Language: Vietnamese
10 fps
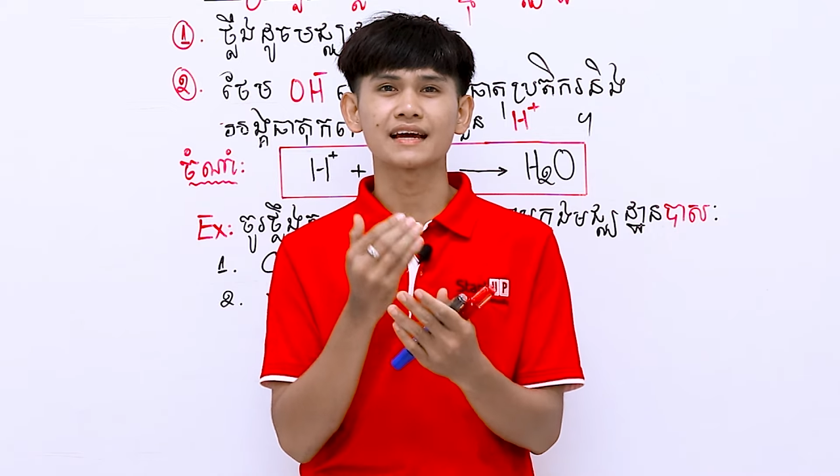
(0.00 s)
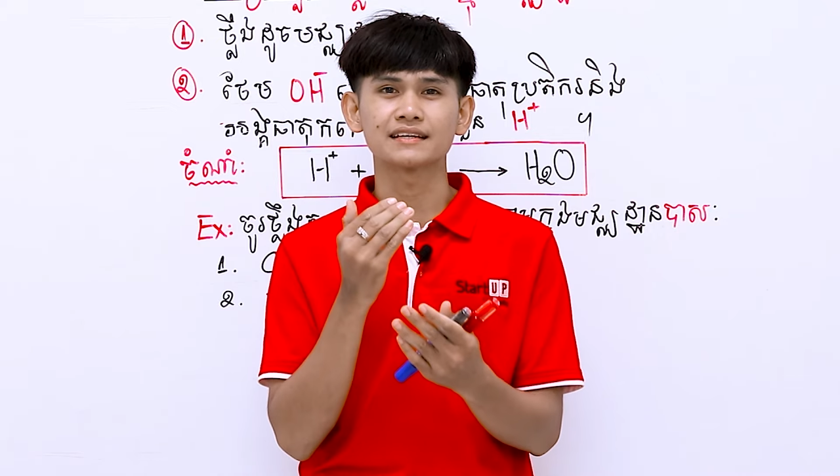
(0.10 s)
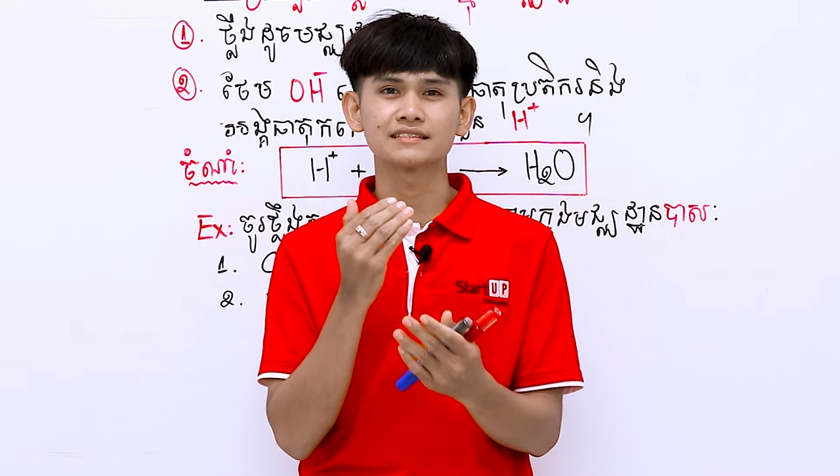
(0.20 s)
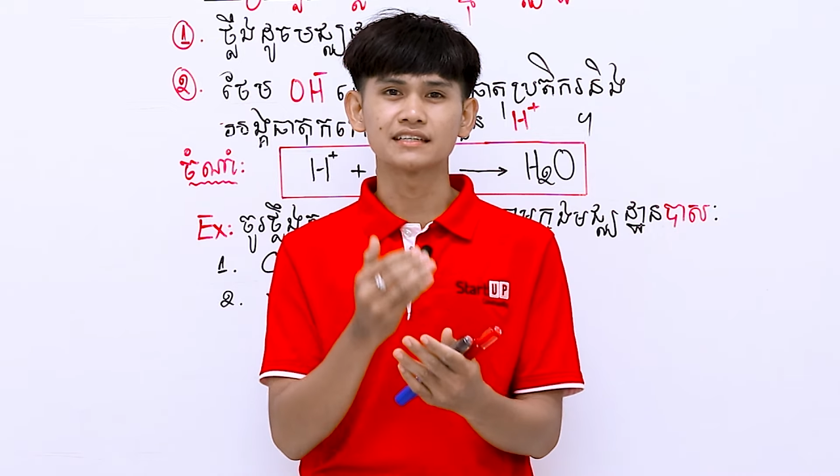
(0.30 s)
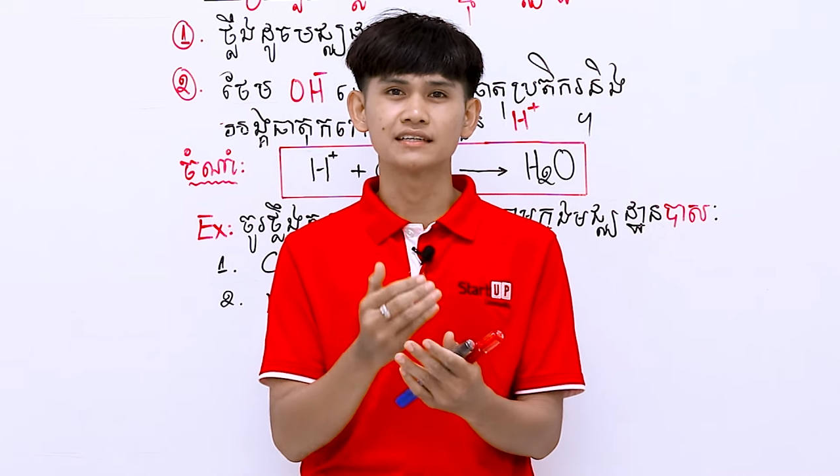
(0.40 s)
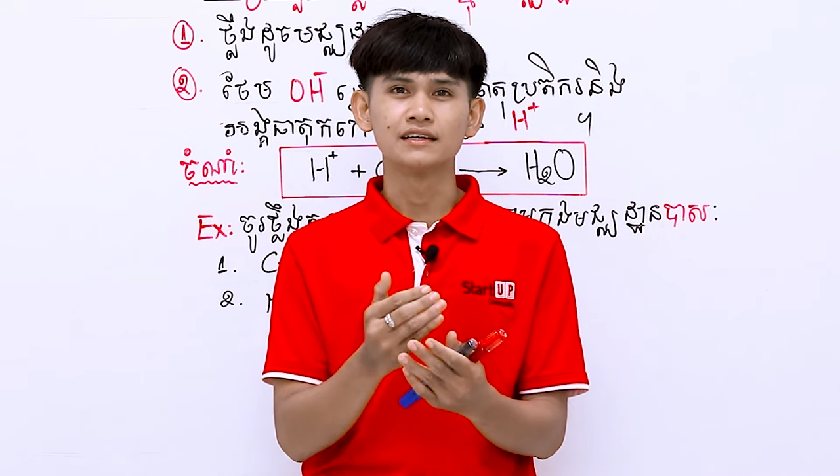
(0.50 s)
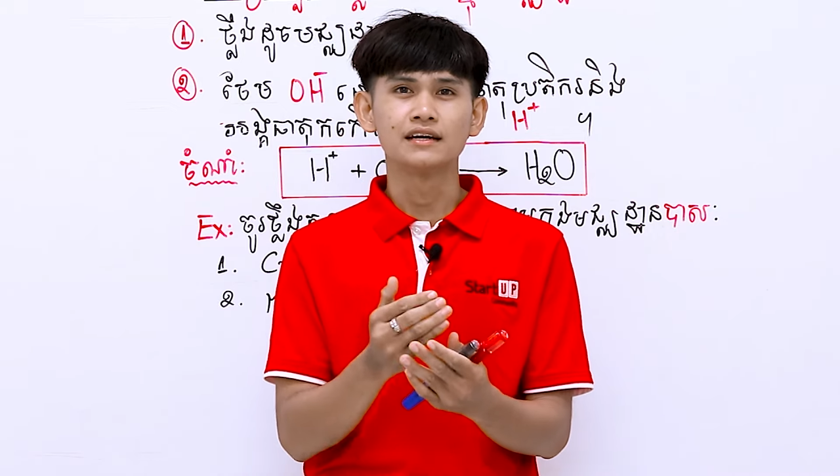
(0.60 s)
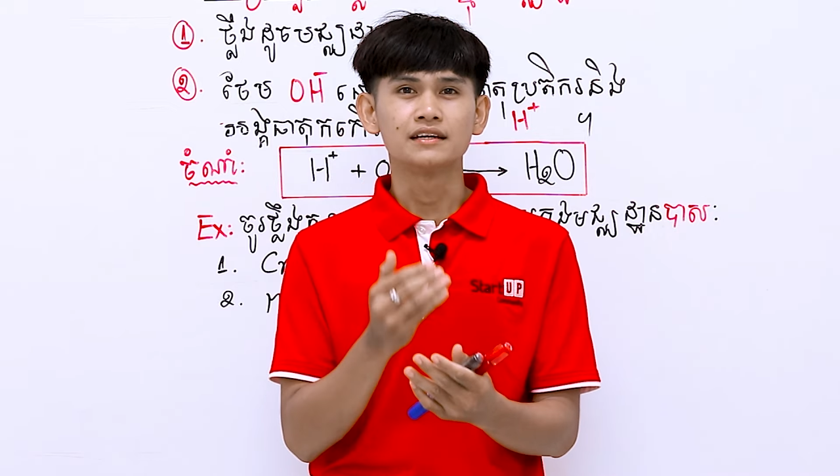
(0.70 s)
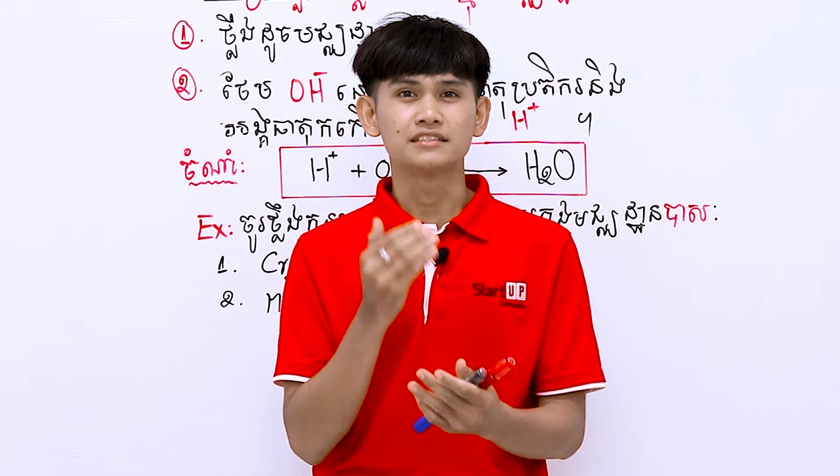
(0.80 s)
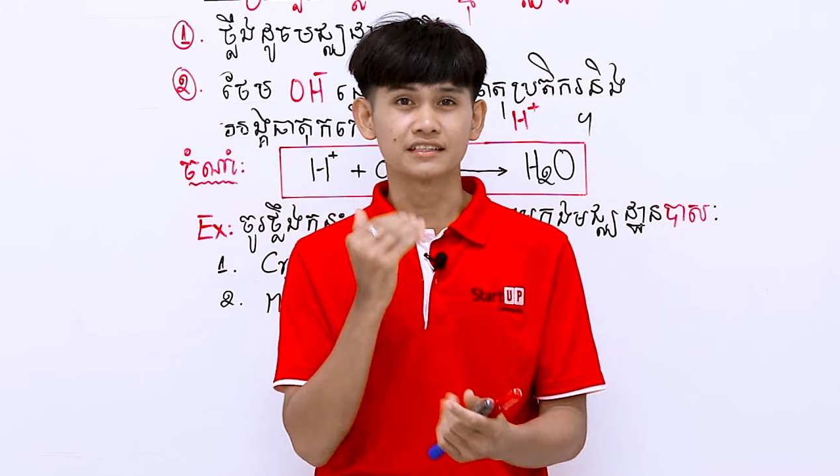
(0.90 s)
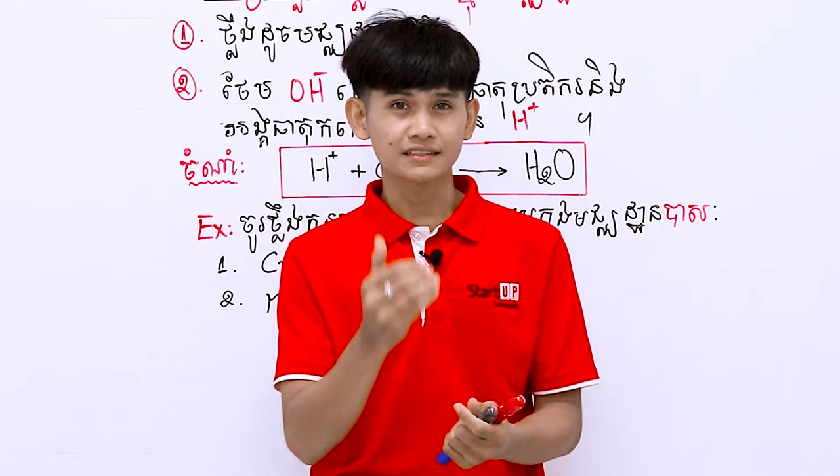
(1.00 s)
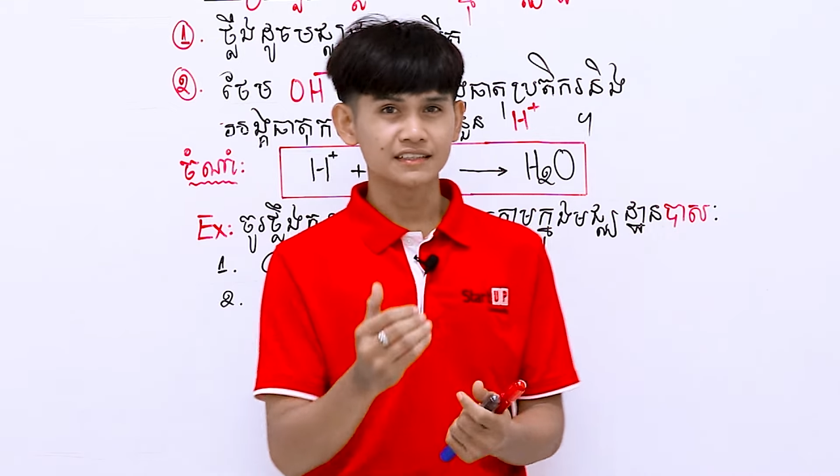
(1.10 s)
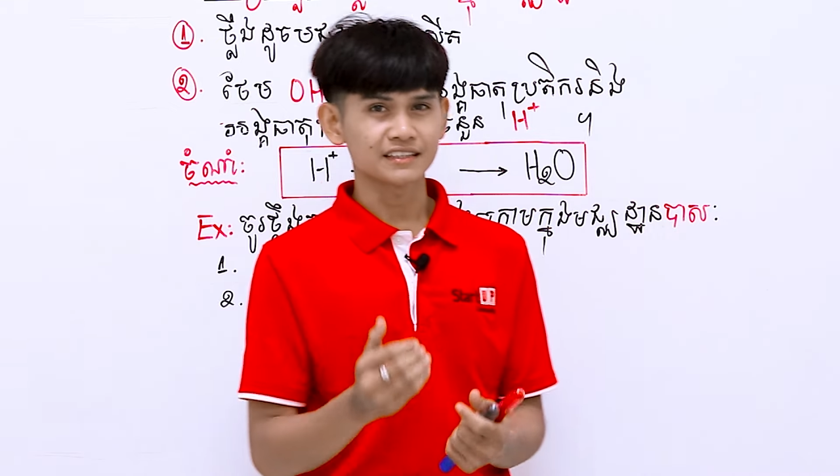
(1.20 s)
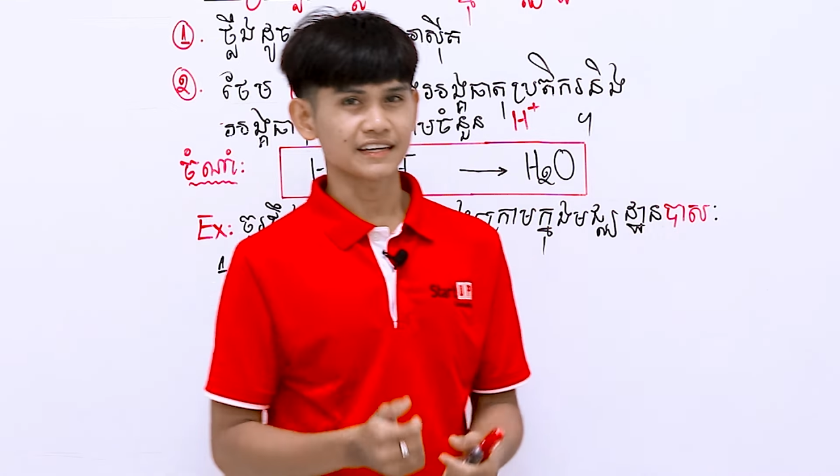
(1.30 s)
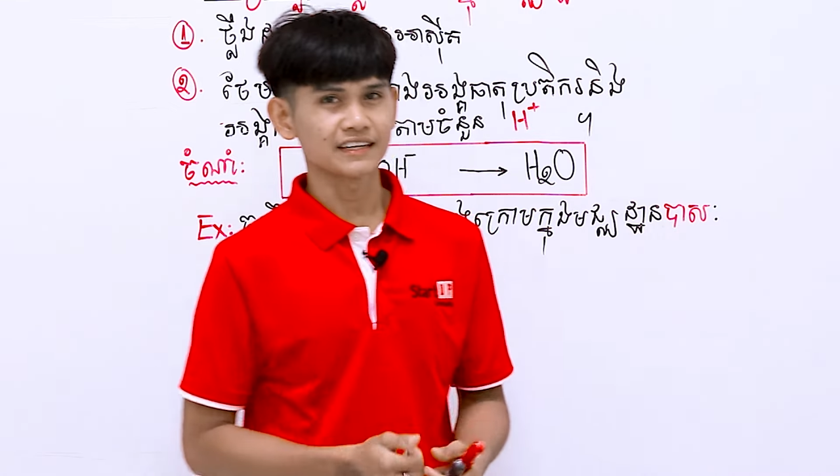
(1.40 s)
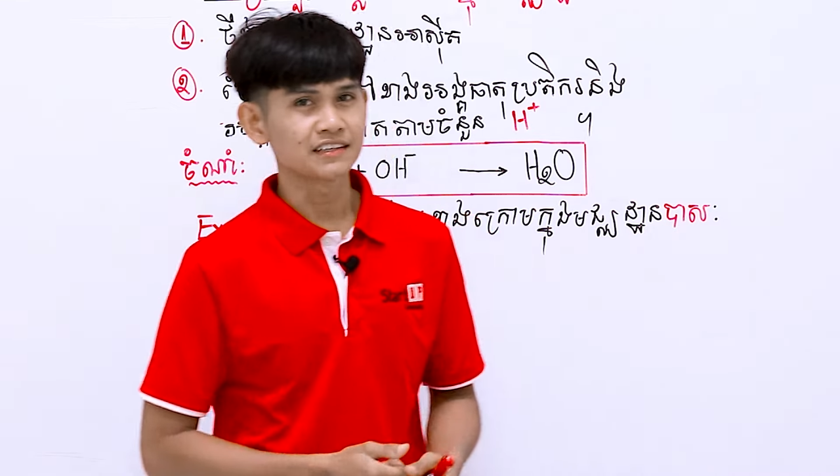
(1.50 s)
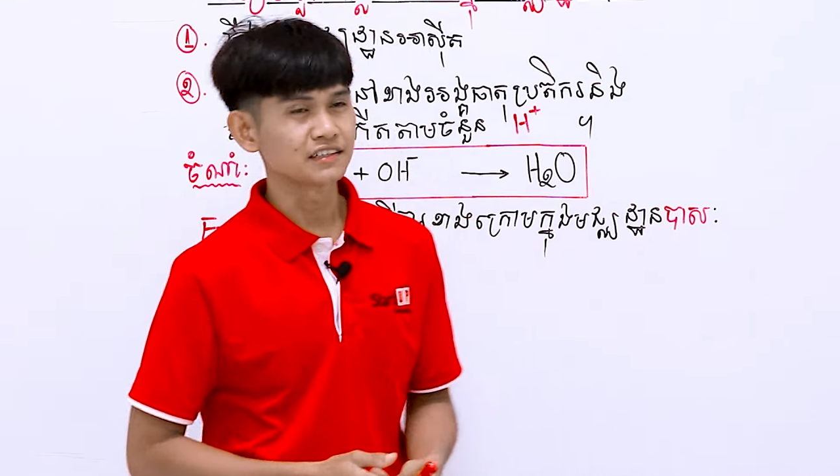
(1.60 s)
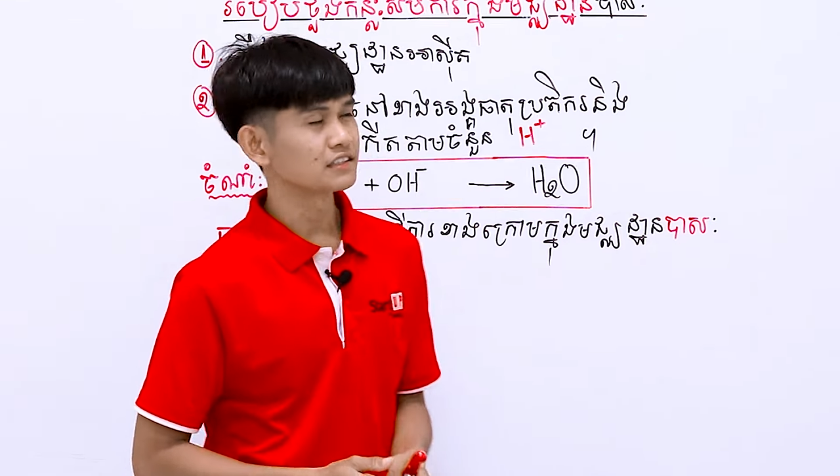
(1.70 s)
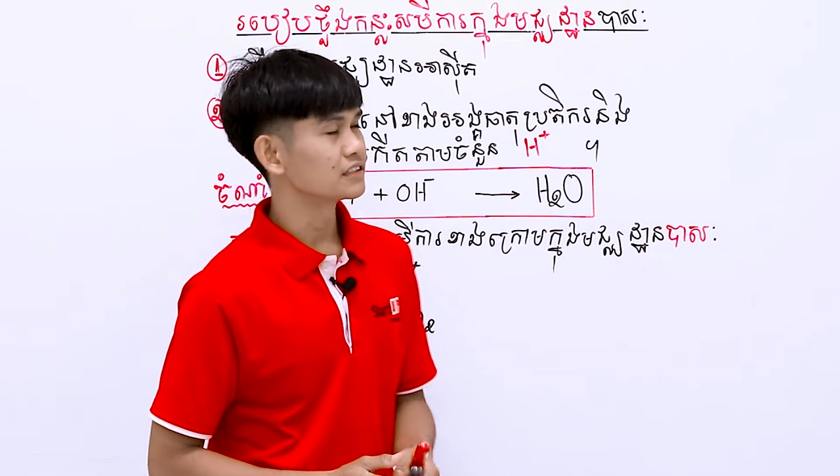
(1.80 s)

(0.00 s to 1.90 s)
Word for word: than acid, chẳng được thấy ní cứ